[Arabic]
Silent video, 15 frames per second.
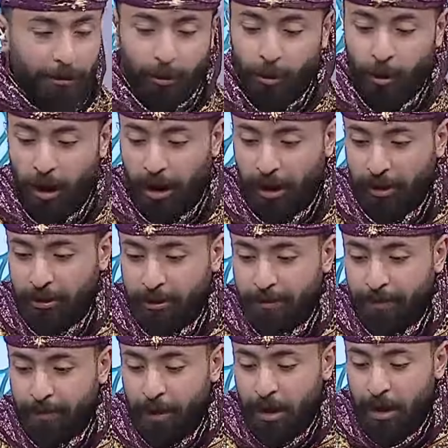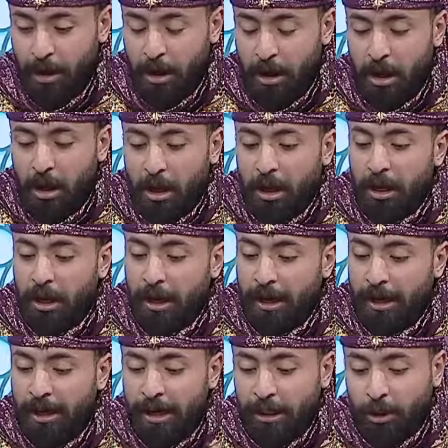1001
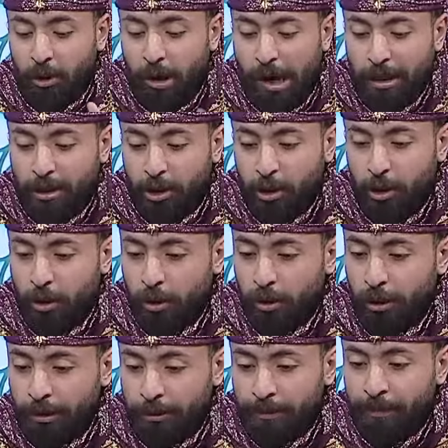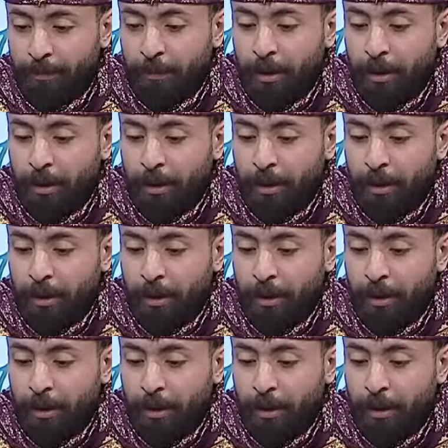آه، هنا سعاد تقول